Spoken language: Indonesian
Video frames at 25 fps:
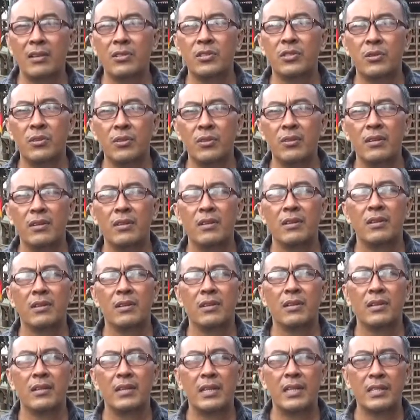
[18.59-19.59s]
Rejo,
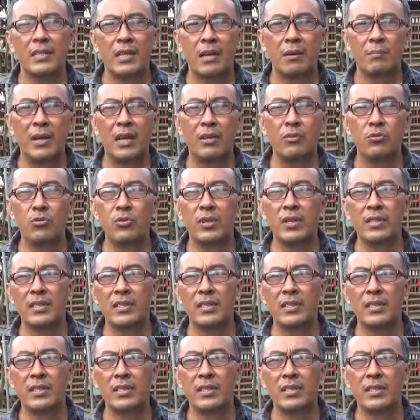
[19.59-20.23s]
Desa Bayu,